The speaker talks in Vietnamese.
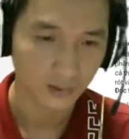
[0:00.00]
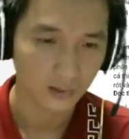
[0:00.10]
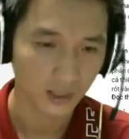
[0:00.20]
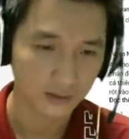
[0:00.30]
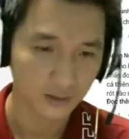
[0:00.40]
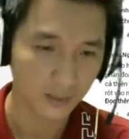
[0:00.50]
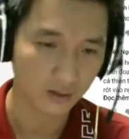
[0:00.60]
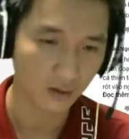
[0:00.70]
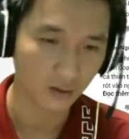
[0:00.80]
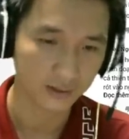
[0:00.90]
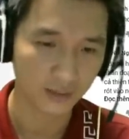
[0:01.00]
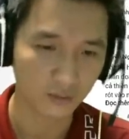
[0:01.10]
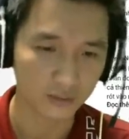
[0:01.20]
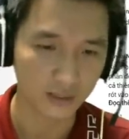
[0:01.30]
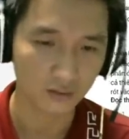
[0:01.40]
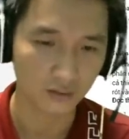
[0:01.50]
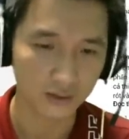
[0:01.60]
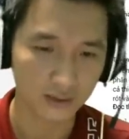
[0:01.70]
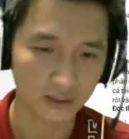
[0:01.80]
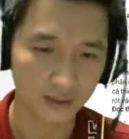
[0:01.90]
Ép cho mình hỏi tên của 9 khối
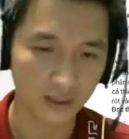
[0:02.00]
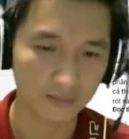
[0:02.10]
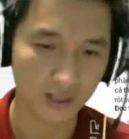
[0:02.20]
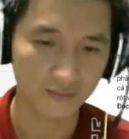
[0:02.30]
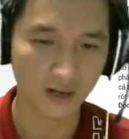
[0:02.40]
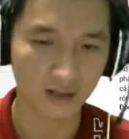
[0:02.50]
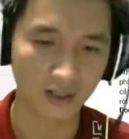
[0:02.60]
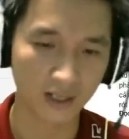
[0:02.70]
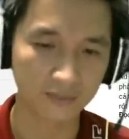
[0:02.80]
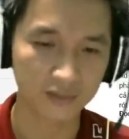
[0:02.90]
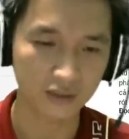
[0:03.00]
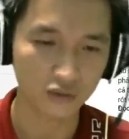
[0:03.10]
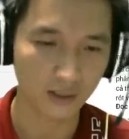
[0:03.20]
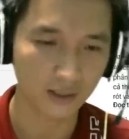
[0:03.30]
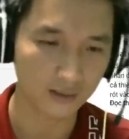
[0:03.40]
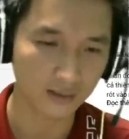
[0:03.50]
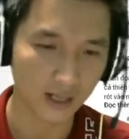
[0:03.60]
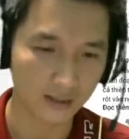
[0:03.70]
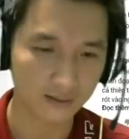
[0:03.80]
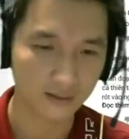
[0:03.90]
trấn rơi thiên bi và người nắm giữ cho đến hiện
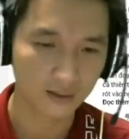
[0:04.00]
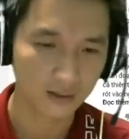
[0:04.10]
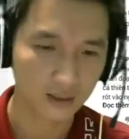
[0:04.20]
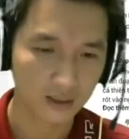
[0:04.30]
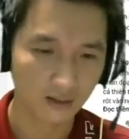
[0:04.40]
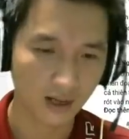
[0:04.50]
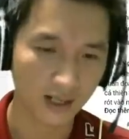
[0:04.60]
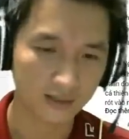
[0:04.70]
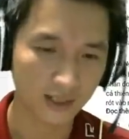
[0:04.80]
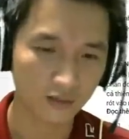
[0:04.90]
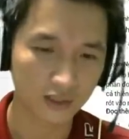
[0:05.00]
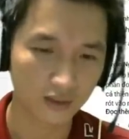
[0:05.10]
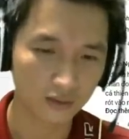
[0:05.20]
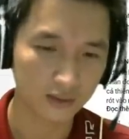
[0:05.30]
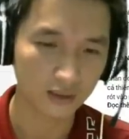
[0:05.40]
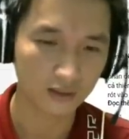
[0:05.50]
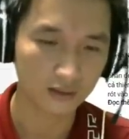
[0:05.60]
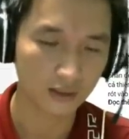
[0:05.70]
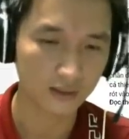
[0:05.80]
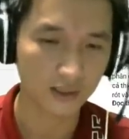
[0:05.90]
tại. À, tên của 9 khối
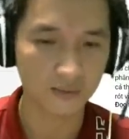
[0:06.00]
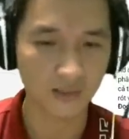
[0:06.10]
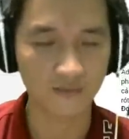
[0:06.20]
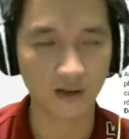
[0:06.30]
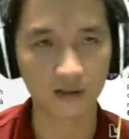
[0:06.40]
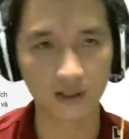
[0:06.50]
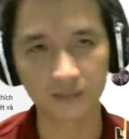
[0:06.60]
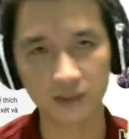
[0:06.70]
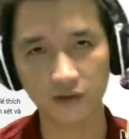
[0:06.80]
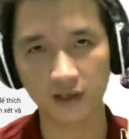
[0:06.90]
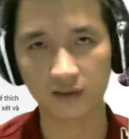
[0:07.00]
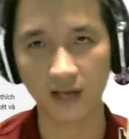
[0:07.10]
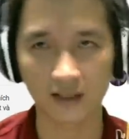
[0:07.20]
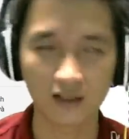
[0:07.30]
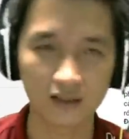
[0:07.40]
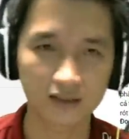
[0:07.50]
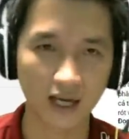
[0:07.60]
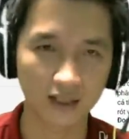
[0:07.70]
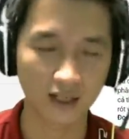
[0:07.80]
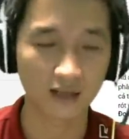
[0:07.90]
trấn rơi thiên bi và người nắm giữ cho hiện tại thì đơn
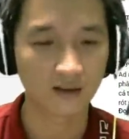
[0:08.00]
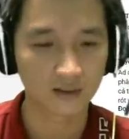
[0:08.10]
giản này.